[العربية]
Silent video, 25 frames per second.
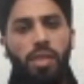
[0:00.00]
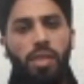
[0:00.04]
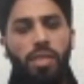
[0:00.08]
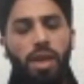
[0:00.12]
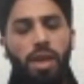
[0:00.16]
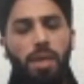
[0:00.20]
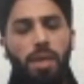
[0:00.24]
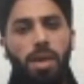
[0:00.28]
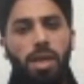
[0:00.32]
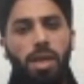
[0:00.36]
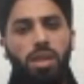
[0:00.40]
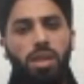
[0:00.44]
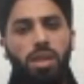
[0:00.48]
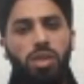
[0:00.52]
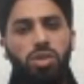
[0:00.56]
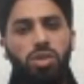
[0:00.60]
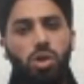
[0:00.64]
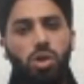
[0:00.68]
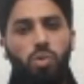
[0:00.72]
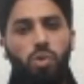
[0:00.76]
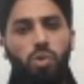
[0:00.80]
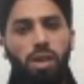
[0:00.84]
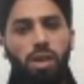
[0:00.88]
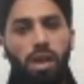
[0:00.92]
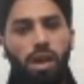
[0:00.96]
الضربات
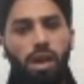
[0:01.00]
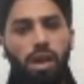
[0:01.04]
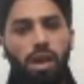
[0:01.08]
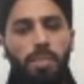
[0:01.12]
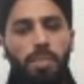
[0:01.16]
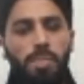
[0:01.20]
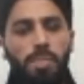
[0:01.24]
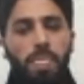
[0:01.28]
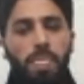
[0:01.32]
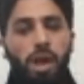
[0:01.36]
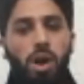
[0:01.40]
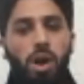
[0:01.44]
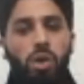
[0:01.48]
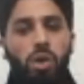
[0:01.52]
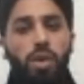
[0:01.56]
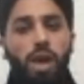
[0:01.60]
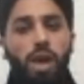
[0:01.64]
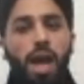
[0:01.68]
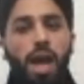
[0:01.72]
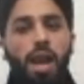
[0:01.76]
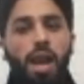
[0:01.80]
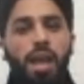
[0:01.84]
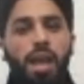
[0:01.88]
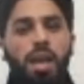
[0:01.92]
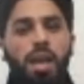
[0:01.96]
الجويه
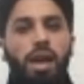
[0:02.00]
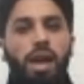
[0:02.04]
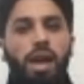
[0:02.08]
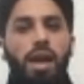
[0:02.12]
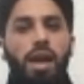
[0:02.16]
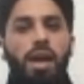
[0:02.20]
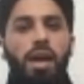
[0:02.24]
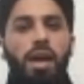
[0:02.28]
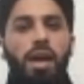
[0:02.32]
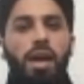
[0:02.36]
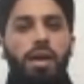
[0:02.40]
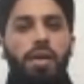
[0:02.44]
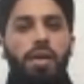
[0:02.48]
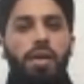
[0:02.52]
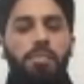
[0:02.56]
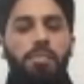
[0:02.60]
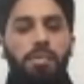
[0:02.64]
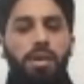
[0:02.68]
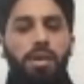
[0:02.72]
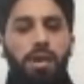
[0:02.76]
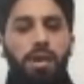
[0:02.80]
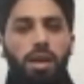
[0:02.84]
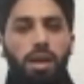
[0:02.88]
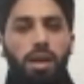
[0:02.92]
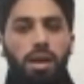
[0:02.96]
هنالك
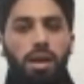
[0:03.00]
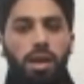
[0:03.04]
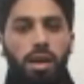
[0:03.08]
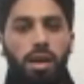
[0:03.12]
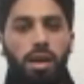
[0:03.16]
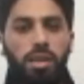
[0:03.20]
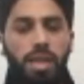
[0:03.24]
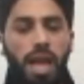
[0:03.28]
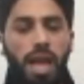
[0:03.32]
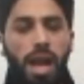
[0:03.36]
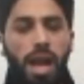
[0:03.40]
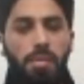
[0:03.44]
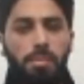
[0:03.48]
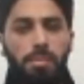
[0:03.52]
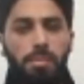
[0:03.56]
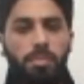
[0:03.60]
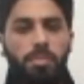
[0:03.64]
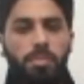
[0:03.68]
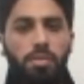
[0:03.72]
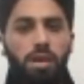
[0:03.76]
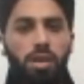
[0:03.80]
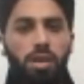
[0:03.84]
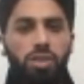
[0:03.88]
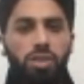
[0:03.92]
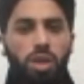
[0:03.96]
آه، دعم
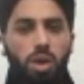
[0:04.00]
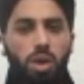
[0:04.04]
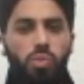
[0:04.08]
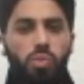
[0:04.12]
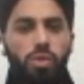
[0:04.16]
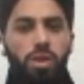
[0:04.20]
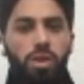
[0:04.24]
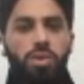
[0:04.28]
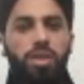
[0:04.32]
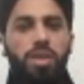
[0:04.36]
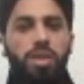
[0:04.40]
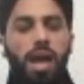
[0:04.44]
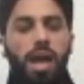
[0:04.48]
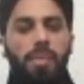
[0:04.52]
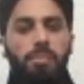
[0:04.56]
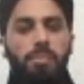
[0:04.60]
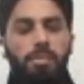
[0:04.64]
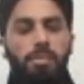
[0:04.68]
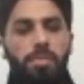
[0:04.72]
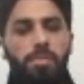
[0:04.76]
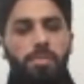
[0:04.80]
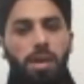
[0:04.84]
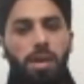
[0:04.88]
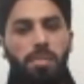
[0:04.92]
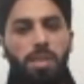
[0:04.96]
جوي ودعم
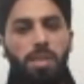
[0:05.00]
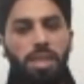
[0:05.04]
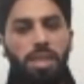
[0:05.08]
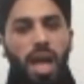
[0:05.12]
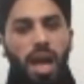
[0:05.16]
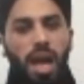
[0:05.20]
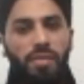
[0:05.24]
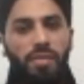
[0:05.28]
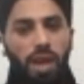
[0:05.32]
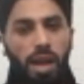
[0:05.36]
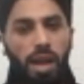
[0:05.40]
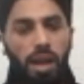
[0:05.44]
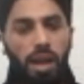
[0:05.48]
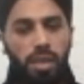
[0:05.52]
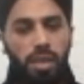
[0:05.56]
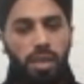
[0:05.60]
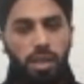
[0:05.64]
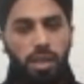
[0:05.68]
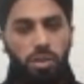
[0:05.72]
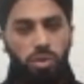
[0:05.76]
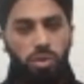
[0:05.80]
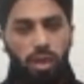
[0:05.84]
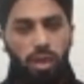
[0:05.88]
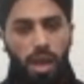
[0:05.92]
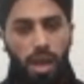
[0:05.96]
بالمدافع التي
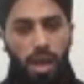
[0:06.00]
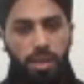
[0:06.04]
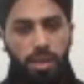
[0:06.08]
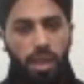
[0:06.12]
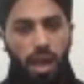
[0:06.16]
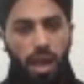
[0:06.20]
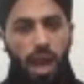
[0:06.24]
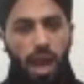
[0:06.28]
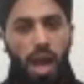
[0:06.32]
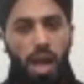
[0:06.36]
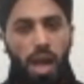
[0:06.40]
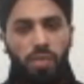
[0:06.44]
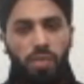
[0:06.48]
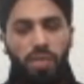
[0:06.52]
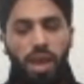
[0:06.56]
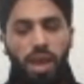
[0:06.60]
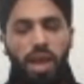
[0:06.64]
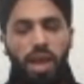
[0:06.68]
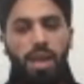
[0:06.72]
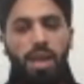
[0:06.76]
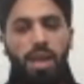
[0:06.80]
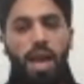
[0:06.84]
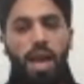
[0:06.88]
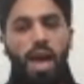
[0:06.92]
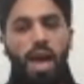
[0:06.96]
يديرها التحالف
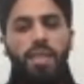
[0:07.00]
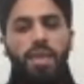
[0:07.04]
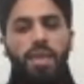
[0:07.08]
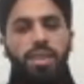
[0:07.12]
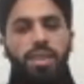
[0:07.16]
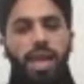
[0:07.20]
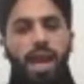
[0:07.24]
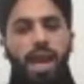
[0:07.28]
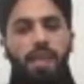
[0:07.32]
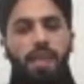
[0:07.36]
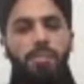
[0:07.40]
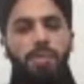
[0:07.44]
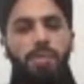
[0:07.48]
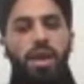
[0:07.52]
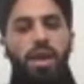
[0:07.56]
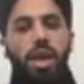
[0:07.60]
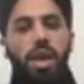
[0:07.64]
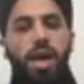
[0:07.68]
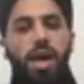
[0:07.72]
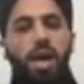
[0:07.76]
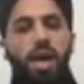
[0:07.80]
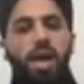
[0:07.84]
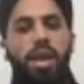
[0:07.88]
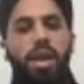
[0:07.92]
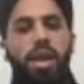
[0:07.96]
لكن هذا الدعم
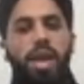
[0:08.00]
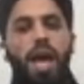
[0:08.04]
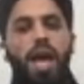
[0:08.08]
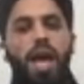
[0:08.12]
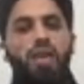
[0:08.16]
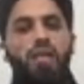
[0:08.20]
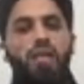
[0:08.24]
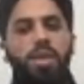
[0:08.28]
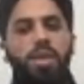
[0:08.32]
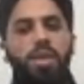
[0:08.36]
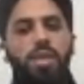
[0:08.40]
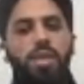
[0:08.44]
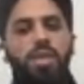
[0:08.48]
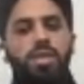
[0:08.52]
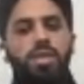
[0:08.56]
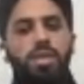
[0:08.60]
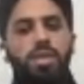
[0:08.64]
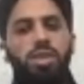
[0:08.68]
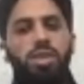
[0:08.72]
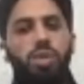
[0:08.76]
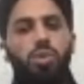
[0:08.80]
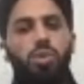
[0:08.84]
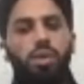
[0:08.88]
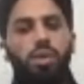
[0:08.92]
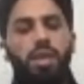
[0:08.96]
لا يفيد
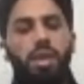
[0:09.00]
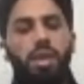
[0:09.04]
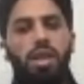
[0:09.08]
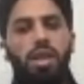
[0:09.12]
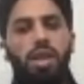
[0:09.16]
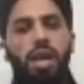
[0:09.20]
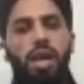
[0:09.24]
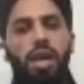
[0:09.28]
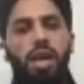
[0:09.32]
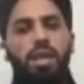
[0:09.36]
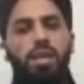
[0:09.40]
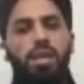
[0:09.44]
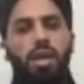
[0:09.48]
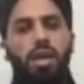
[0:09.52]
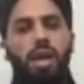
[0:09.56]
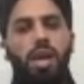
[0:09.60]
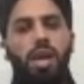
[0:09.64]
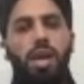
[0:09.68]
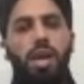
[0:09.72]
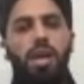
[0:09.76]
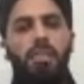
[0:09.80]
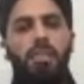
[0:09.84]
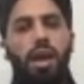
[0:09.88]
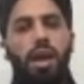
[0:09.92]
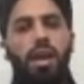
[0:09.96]
الجيش الوطني نحن
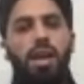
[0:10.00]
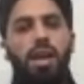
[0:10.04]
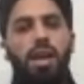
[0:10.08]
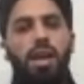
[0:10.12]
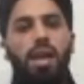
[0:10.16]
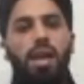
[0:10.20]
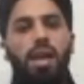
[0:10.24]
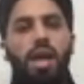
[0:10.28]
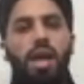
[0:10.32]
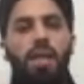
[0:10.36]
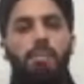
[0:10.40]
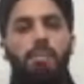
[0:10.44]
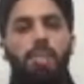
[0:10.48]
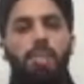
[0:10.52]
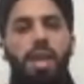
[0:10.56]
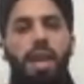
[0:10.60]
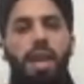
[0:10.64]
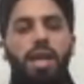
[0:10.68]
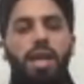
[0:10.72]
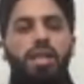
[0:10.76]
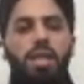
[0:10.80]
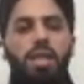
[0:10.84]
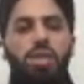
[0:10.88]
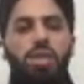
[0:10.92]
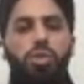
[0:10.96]
نتكلم عن
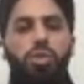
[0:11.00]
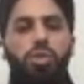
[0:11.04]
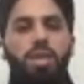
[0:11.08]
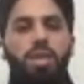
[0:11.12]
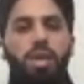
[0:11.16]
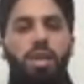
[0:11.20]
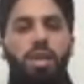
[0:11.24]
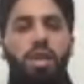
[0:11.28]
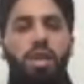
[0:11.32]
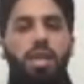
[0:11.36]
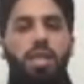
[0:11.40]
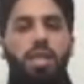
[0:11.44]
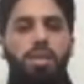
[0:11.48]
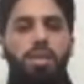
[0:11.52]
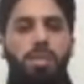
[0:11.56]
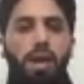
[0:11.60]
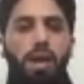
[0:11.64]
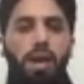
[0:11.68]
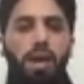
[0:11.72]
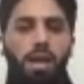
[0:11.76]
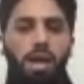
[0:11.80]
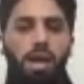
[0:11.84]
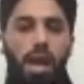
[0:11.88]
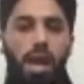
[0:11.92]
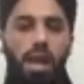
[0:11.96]
بناء جيش وطني يجب
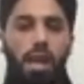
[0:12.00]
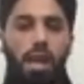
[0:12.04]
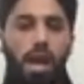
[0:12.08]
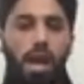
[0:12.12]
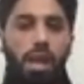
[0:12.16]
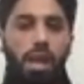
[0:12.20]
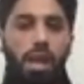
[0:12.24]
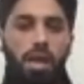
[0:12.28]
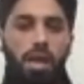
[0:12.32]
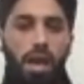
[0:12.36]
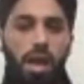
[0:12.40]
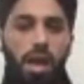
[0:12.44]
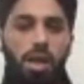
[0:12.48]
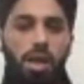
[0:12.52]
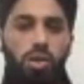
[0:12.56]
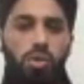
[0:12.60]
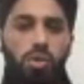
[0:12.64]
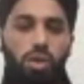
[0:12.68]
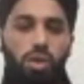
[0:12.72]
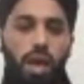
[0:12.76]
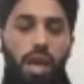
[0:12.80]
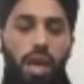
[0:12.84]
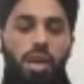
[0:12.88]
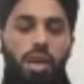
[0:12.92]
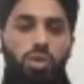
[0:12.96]
ان ان
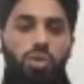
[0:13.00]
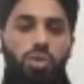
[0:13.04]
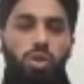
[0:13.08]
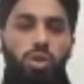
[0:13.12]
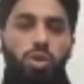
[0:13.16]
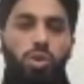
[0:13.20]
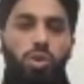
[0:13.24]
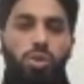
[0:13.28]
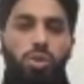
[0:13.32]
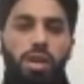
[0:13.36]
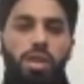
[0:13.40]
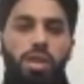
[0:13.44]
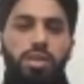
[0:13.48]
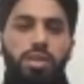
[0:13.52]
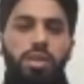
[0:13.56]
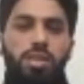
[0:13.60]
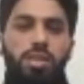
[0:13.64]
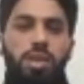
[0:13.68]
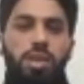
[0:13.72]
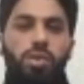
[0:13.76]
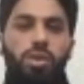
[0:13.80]
ان ان يتيحوا للجيش